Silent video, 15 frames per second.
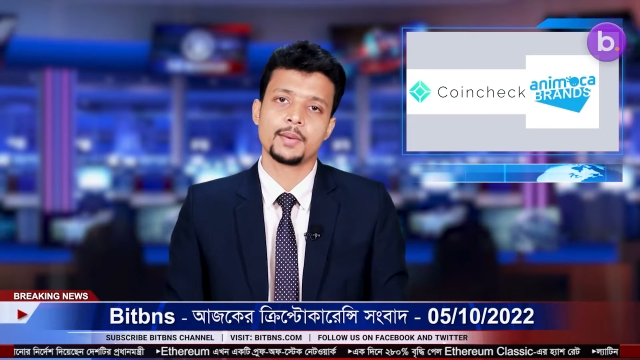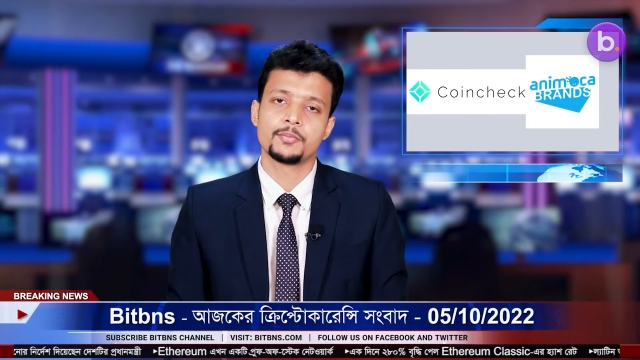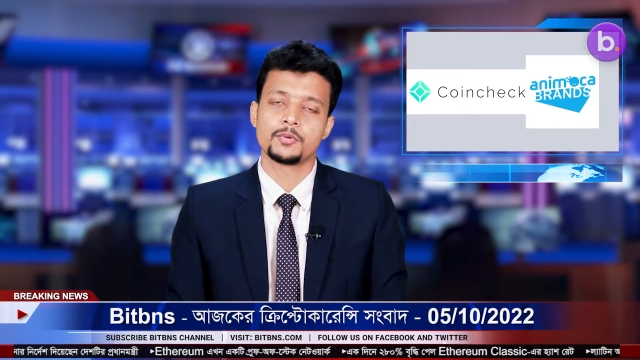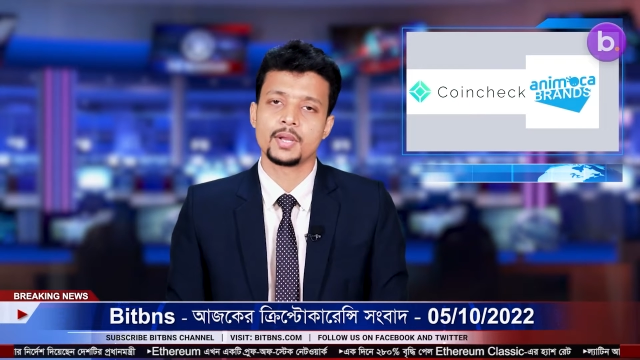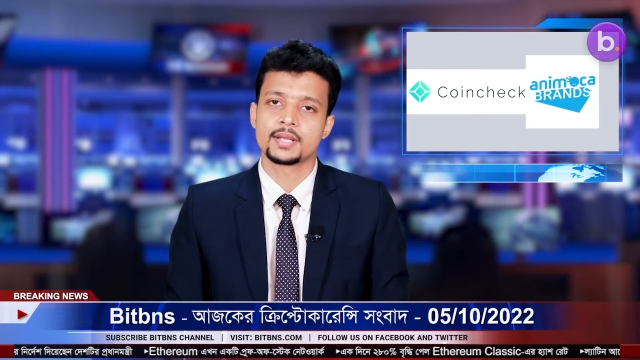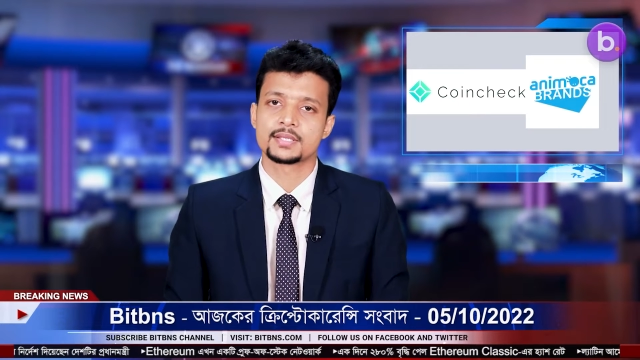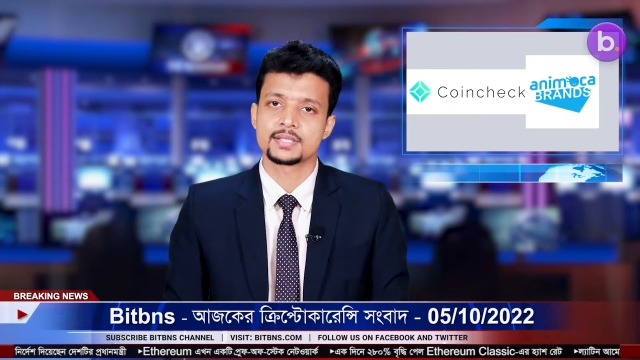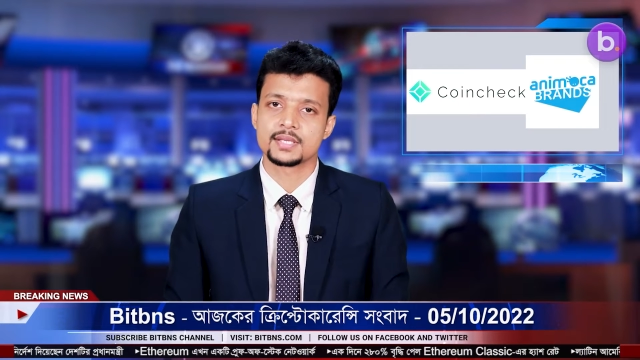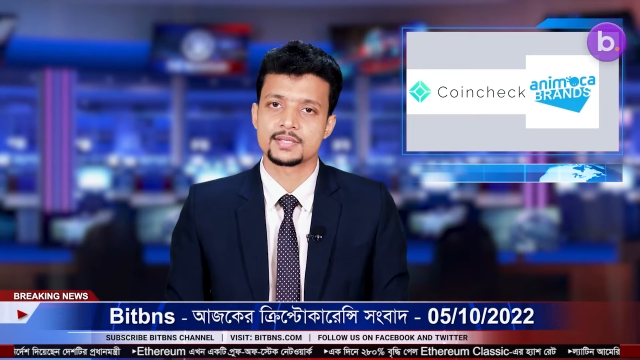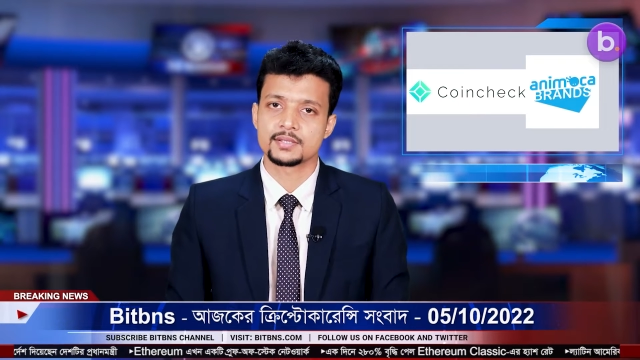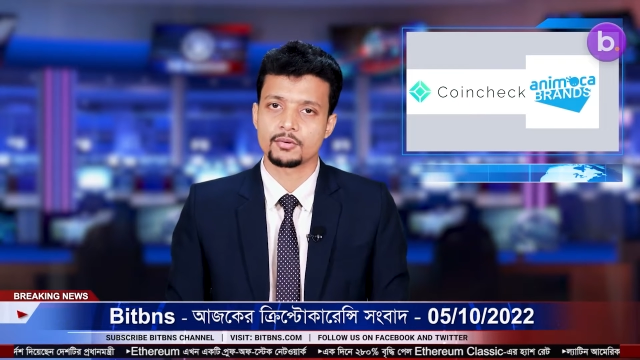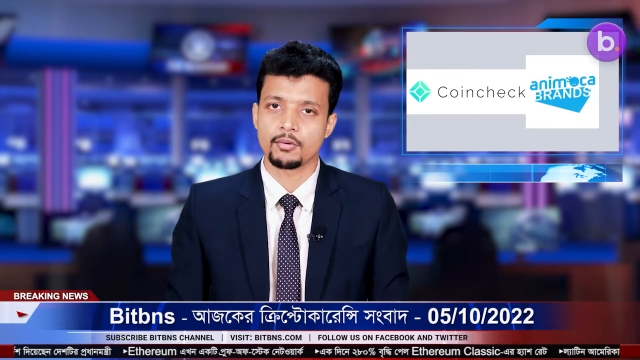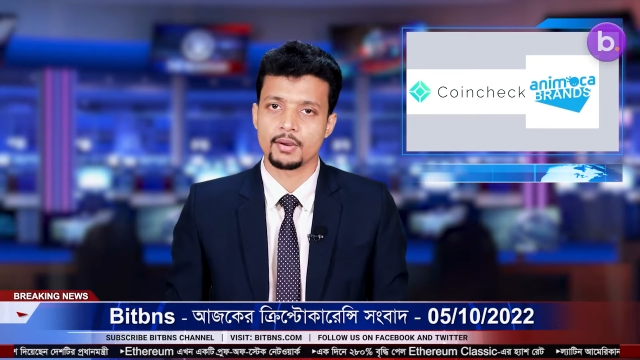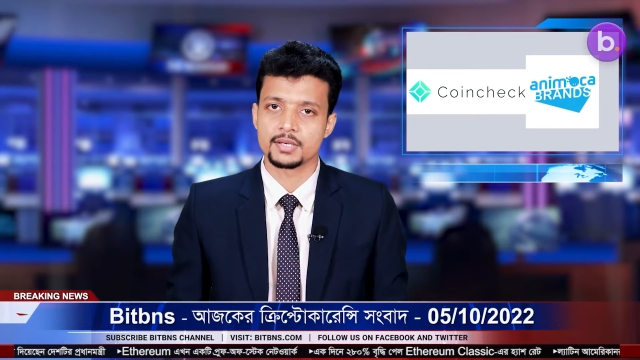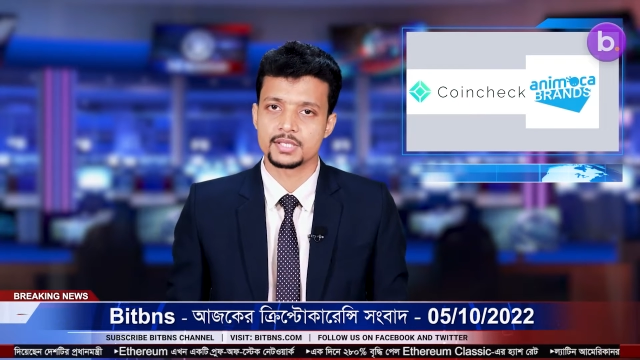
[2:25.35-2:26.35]
ক্রিপ্টো এক্সচেঞ্জ
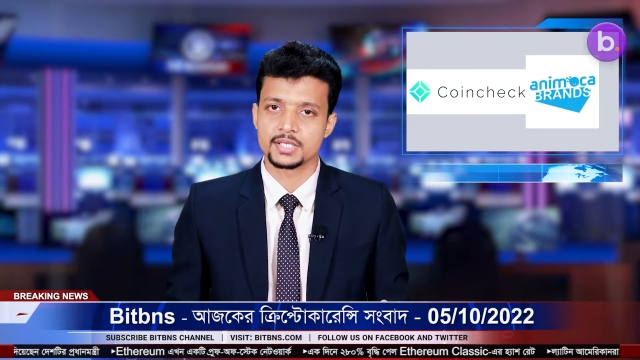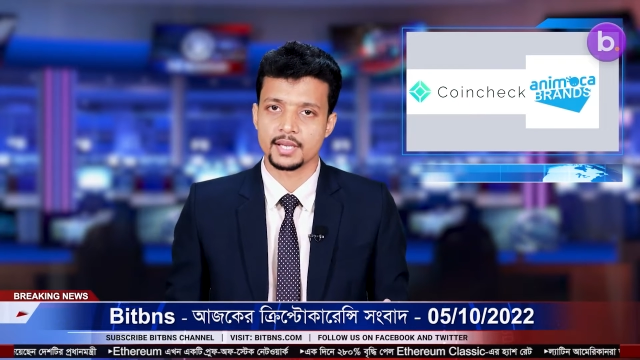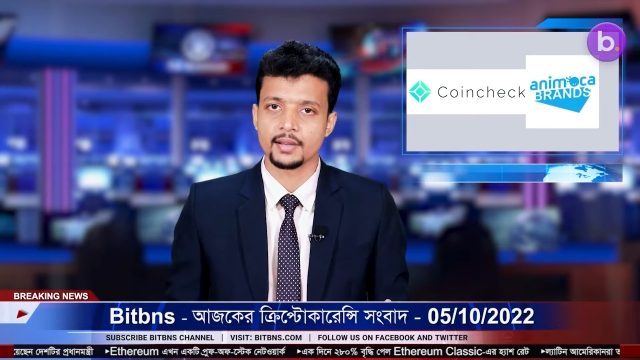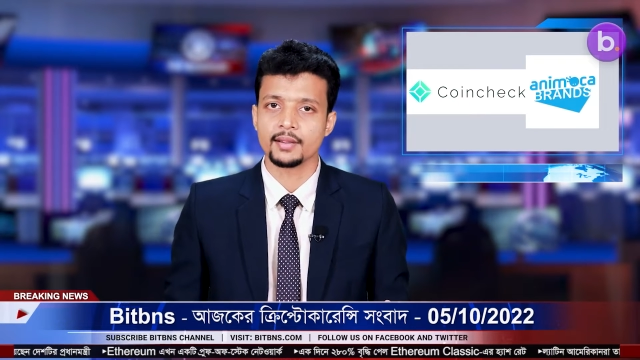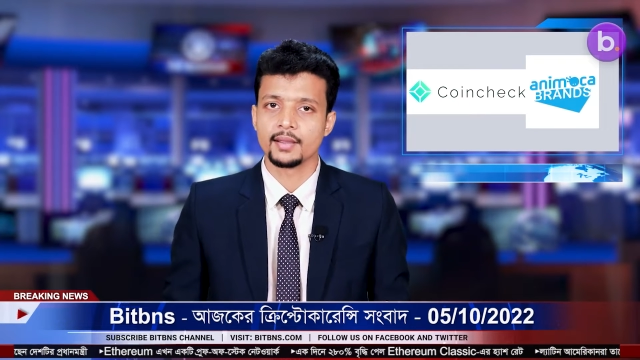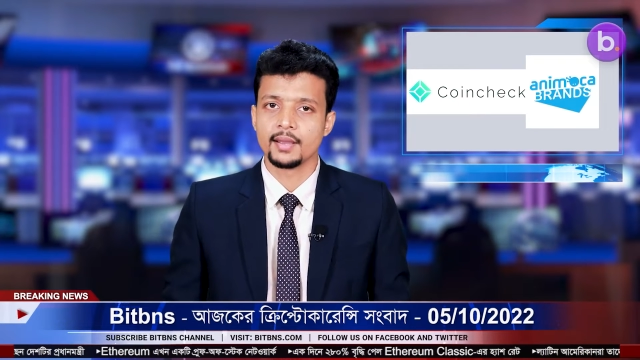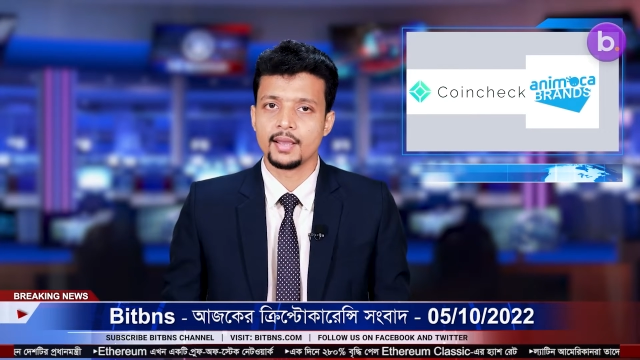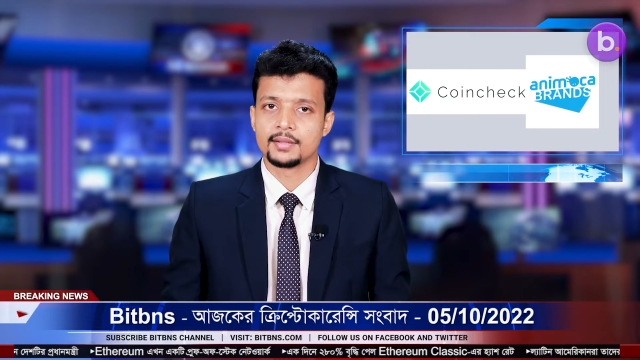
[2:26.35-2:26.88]
কয়েন চেক